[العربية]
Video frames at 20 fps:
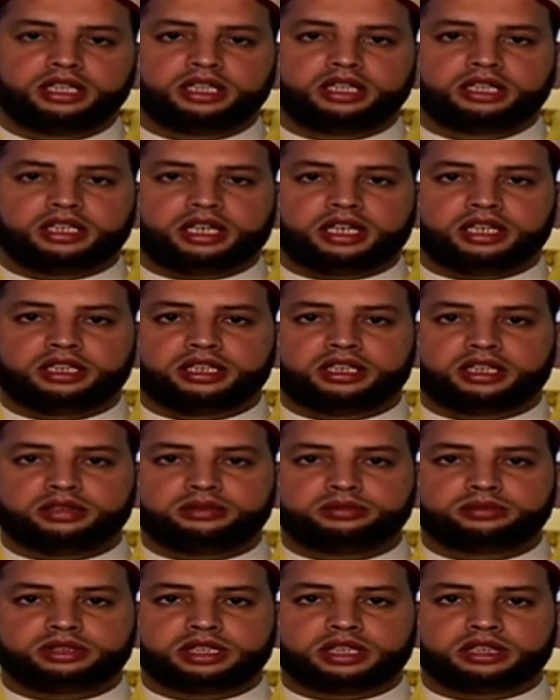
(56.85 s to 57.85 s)

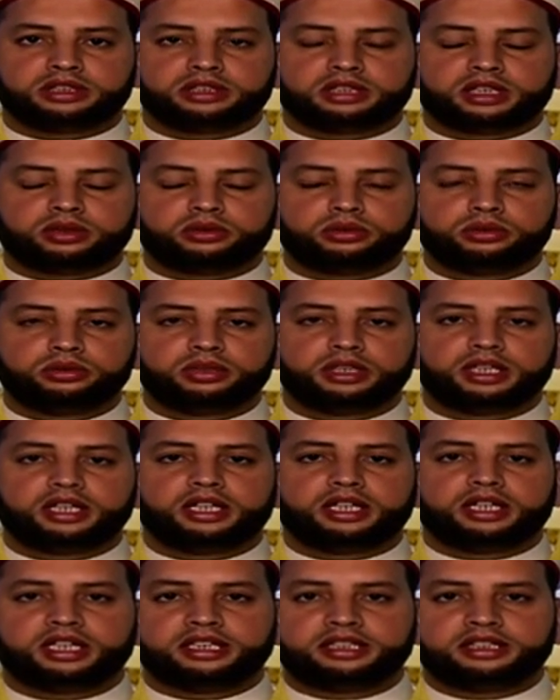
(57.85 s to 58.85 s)
لعلكم تتقون
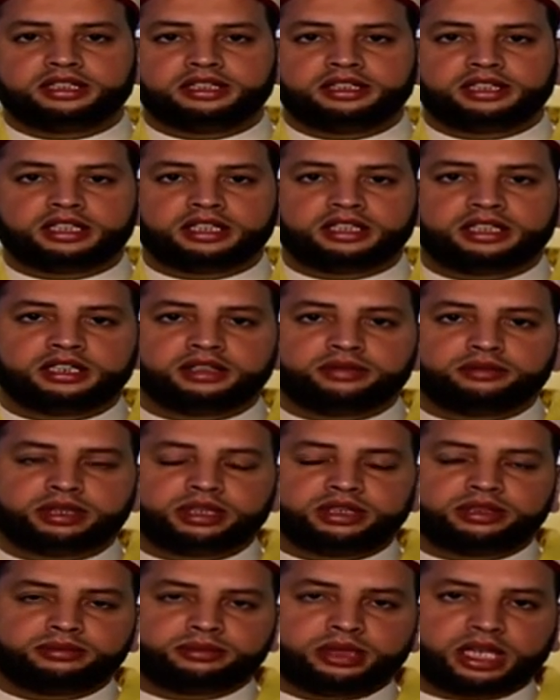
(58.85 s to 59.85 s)
أياما
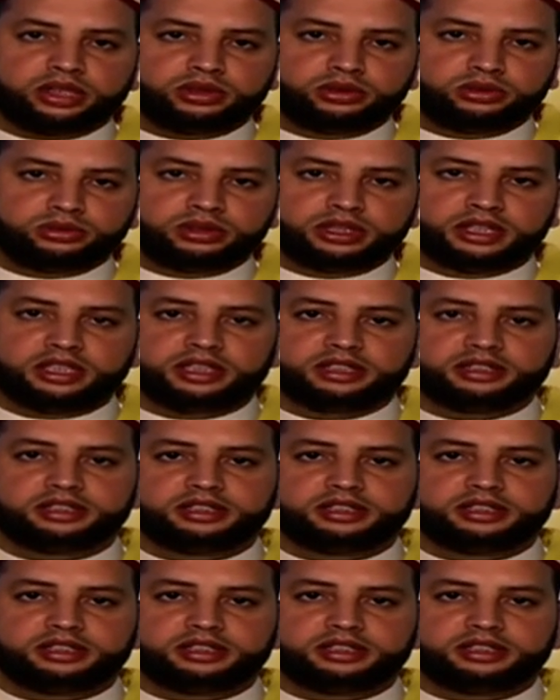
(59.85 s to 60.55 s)
معدودات